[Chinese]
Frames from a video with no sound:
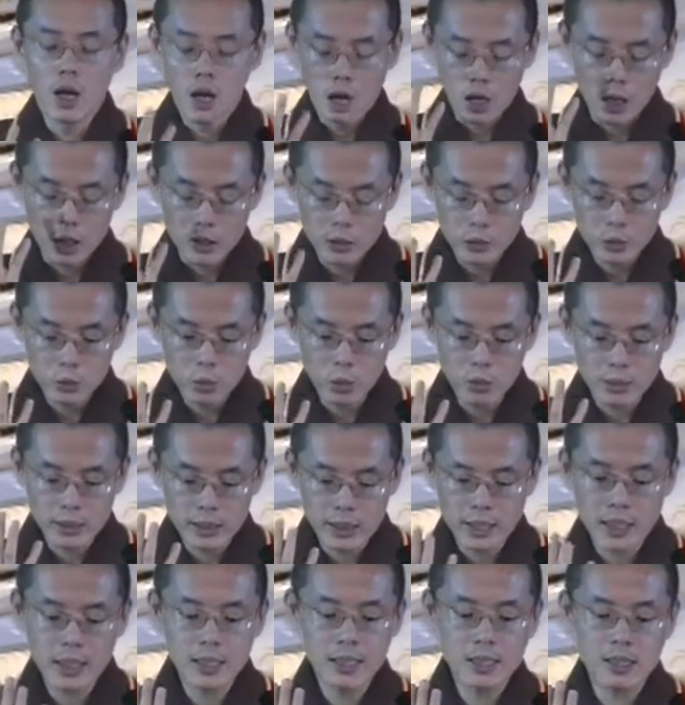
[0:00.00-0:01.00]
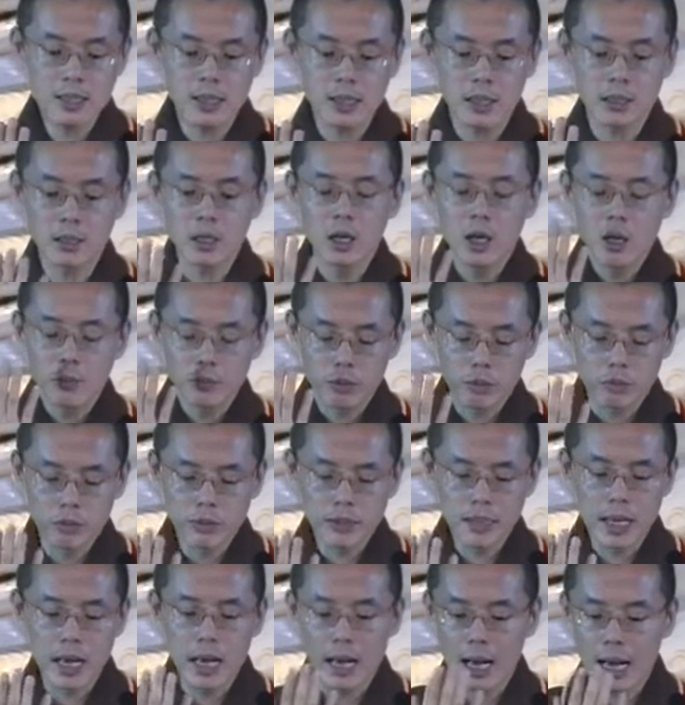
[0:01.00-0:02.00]
很多天人菩
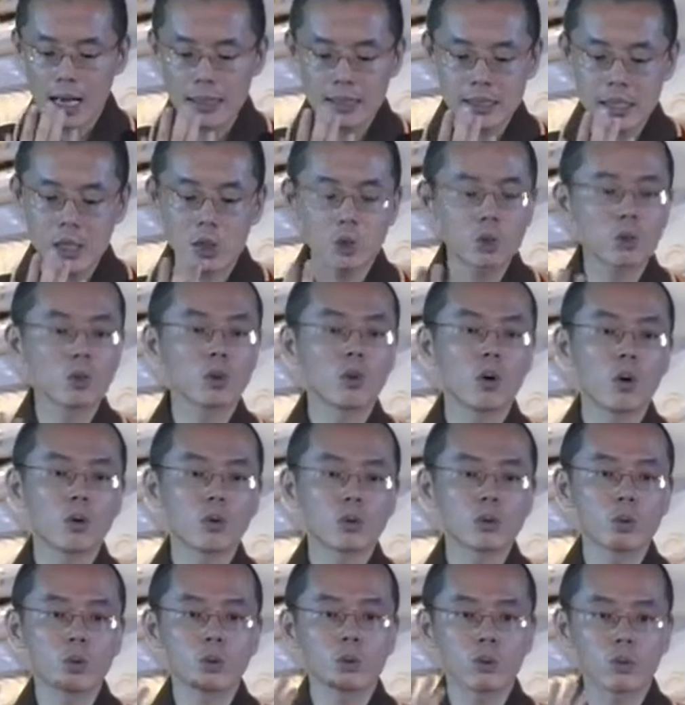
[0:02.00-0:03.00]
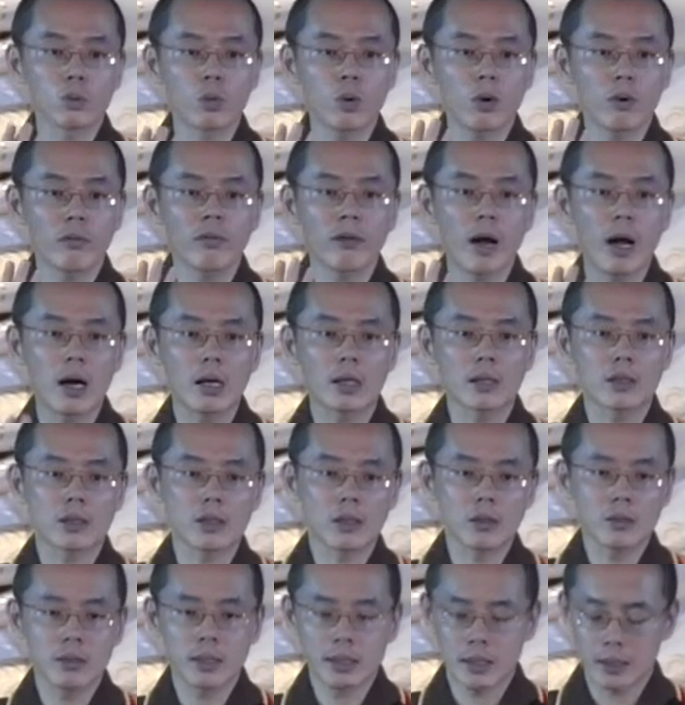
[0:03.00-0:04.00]
萨还在虚空中说法而
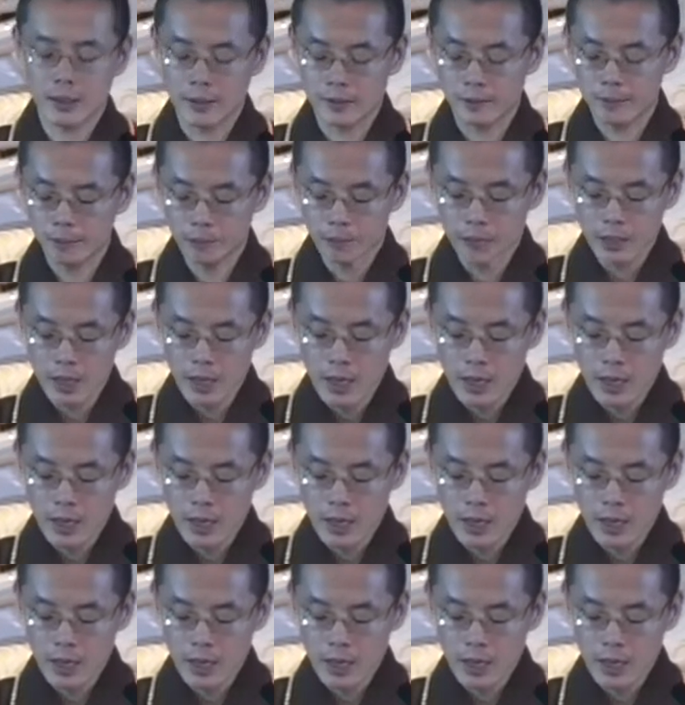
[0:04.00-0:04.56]
修行。